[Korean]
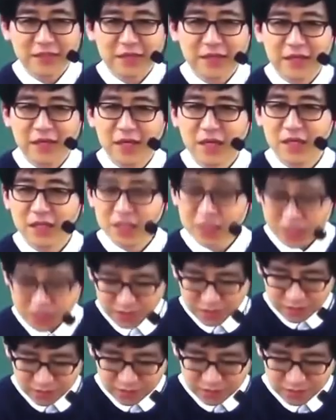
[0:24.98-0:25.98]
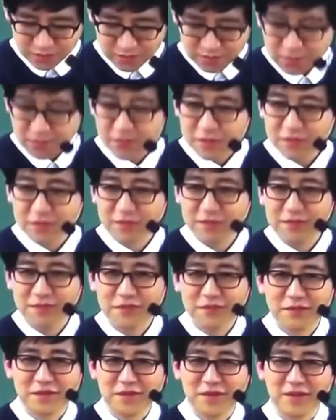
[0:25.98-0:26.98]
강의실
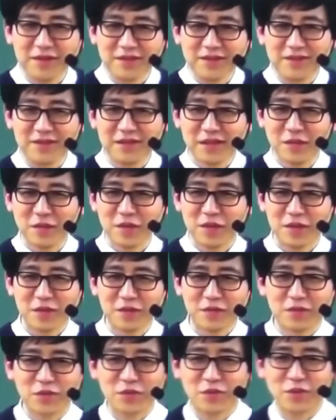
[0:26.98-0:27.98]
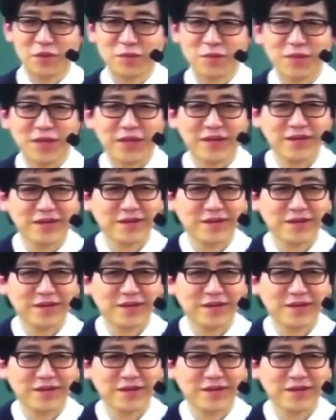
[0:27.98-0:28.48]
네, 늦게 바뀌어서 죄송합니다.